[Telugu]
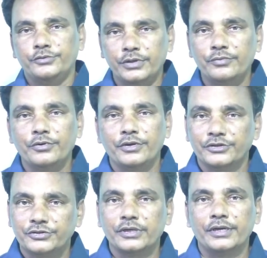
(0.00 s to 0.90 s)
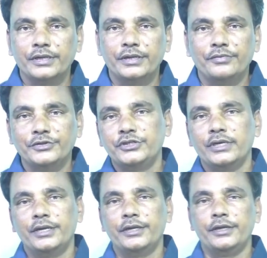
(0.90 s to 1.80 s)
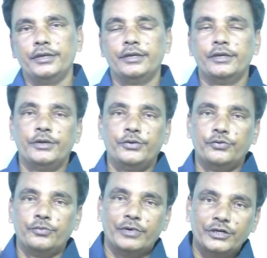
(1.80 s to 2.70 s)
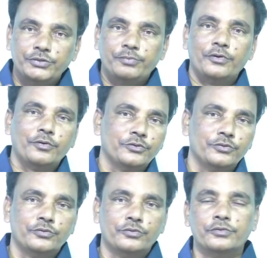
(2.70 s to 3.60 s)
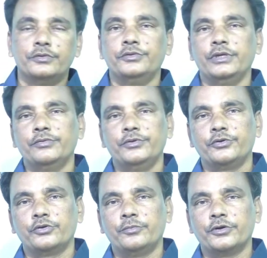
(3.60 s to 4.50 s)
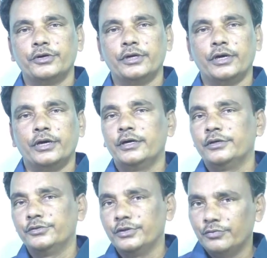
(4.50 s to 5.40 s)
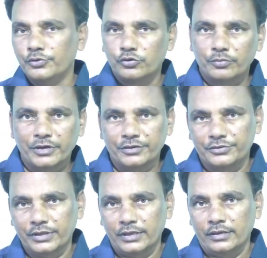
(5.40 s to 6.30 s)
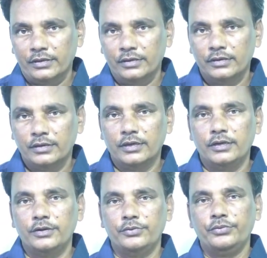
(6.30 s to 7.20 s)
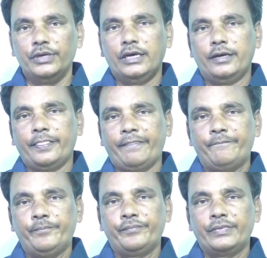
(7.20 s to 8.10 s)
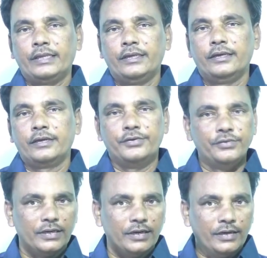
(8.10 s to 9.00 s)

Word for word: దేవుడు ఇస్తాడనే విషయాన్ని నువ్వు మర్చిపోవద్దు దేవుని కుమారుడా దేవుని కుమార్తె హల్లెలూయా కనుక